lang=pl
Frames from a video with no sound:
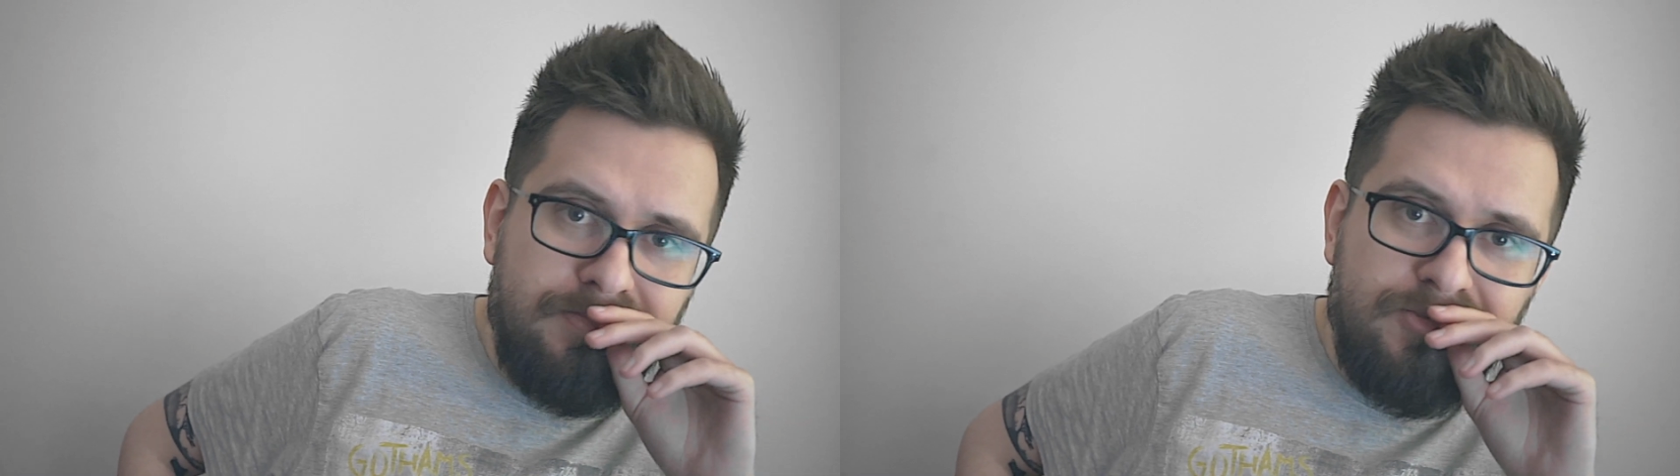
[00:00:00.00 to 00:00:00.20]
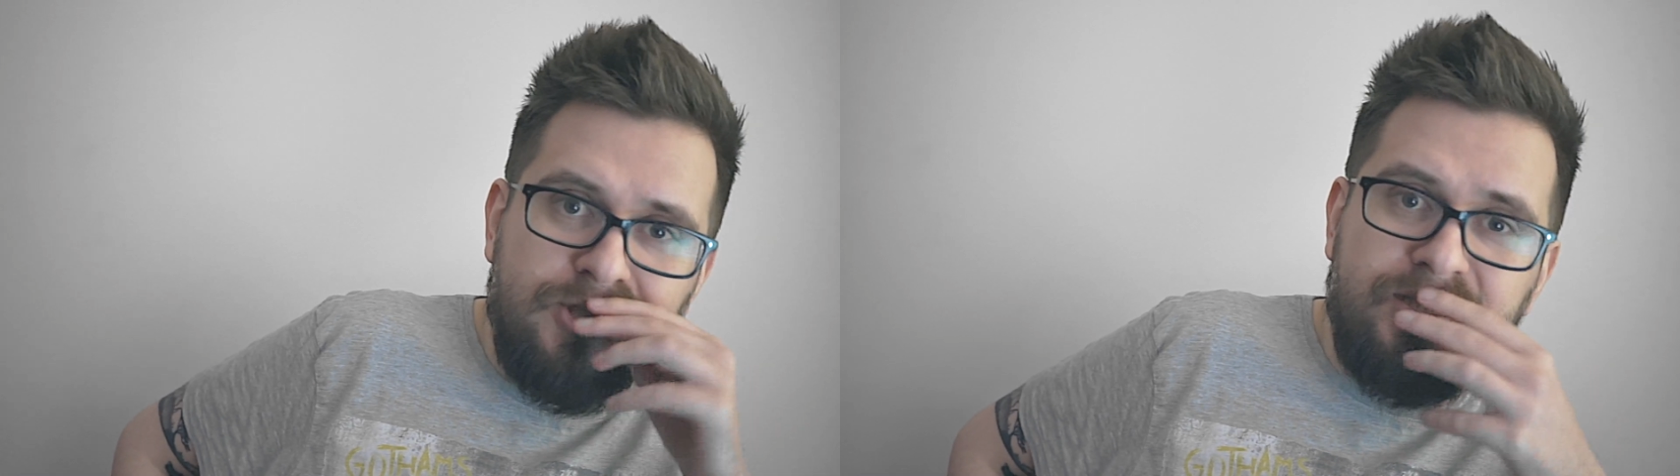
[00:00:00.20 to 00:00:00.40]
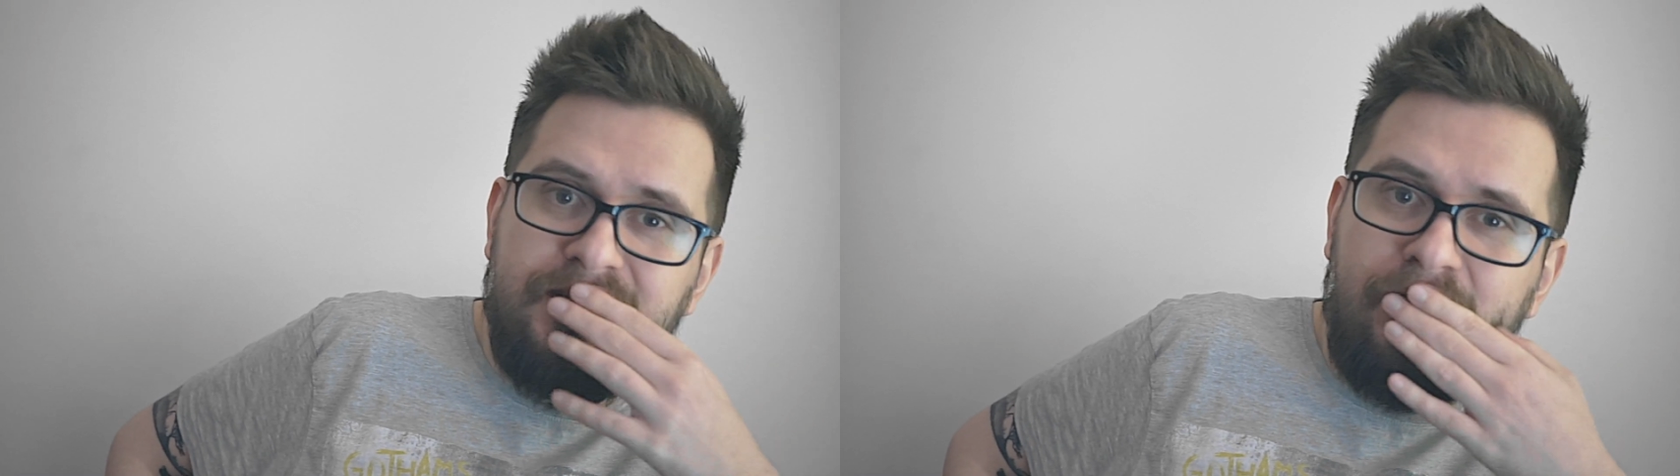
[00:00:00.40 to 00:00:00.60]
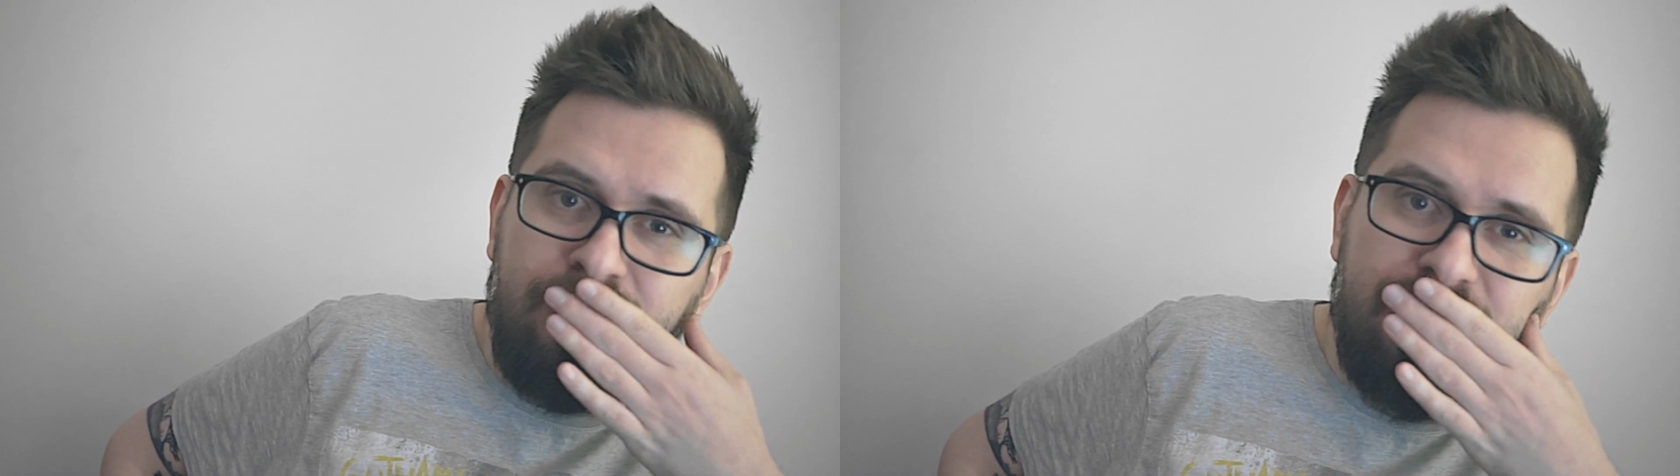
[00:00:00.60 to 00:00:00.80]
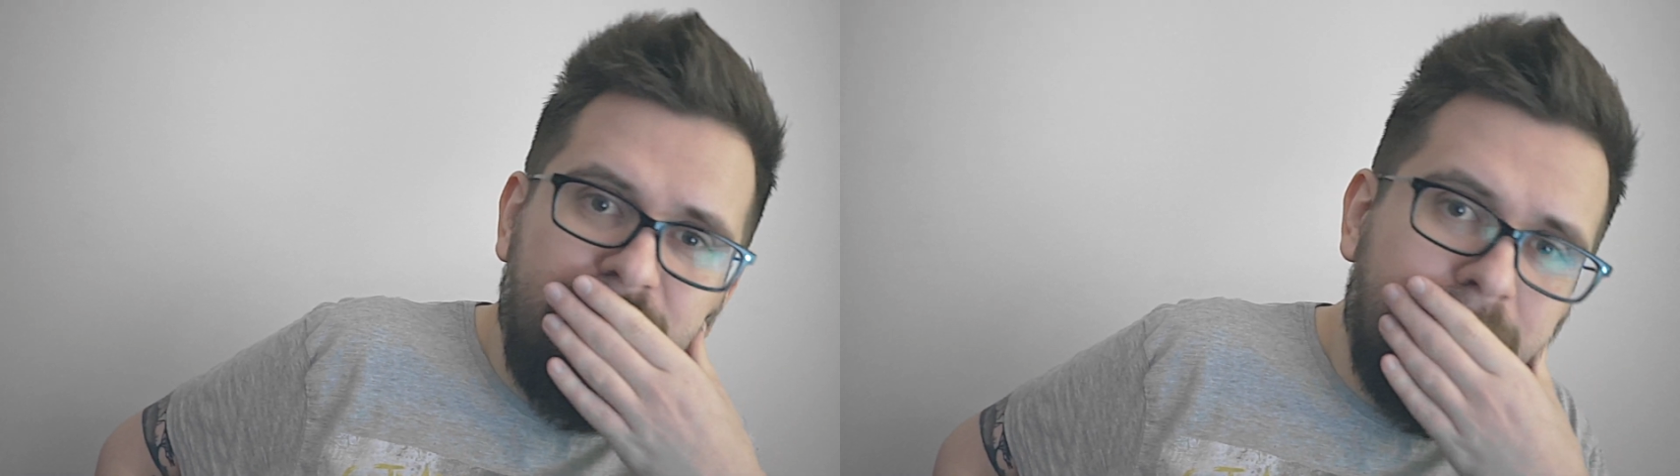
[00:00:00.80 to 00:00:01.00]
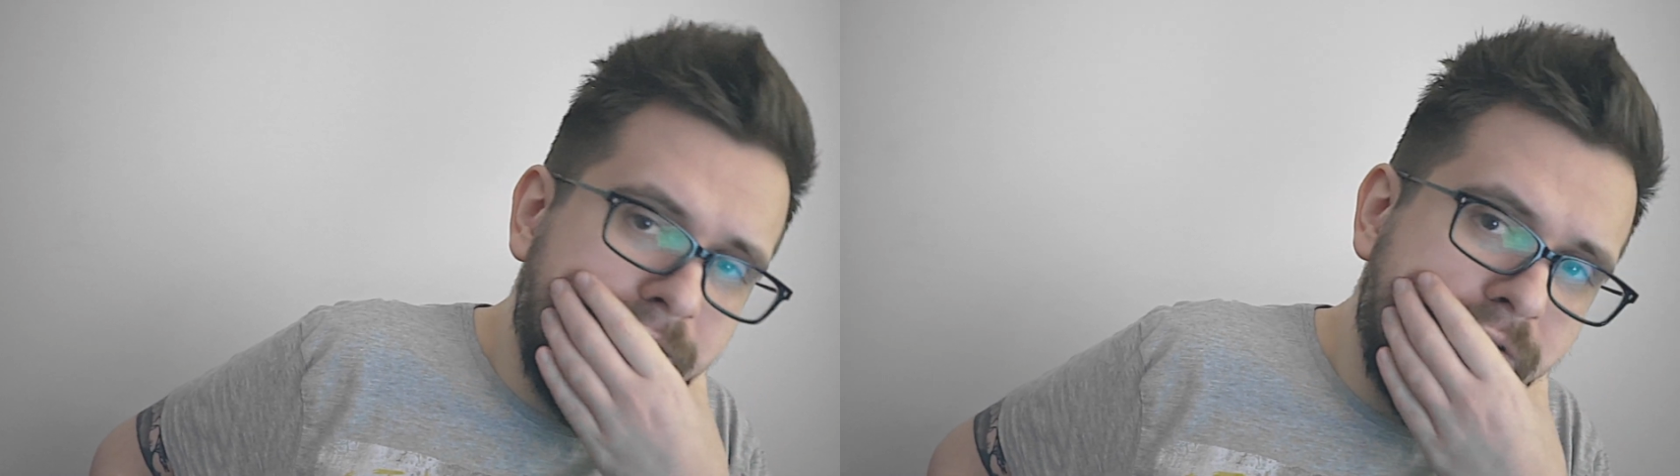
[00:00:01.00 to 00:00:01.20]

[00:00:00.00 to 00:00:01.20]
Zastanów się,